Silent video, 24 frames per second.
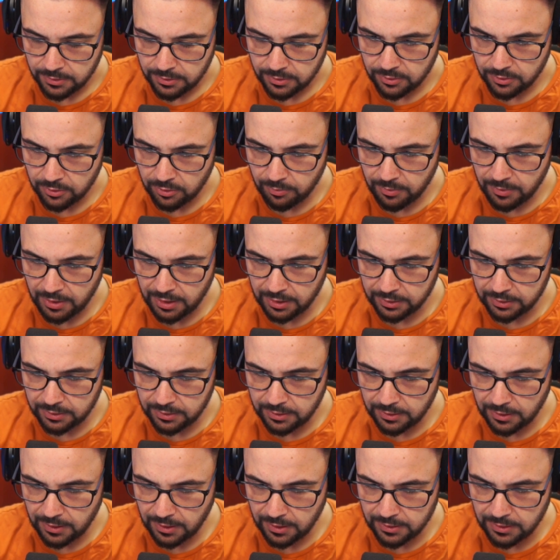Non me l'ha
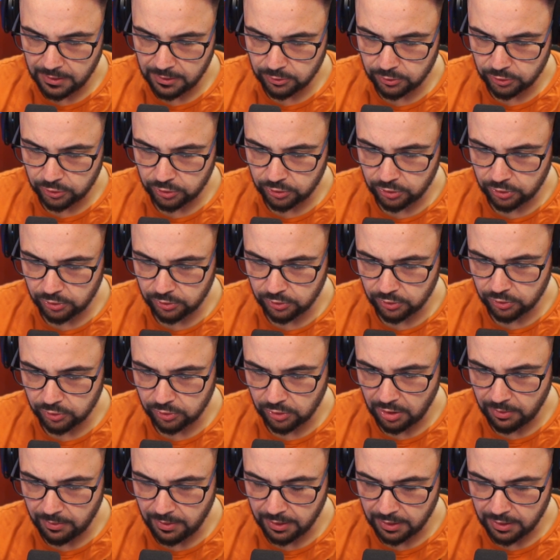tirata lo stronzo
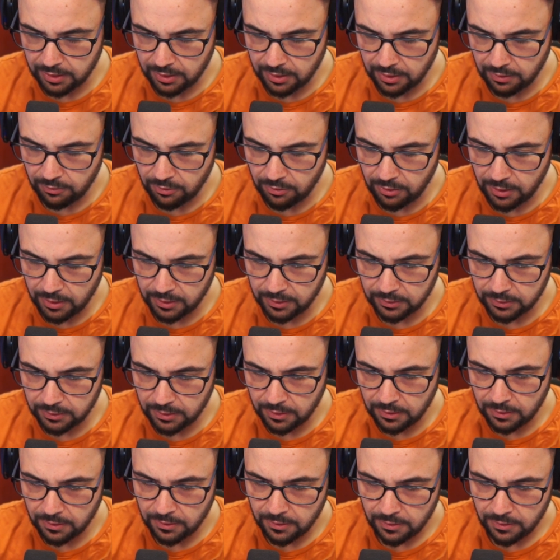la macchina volante.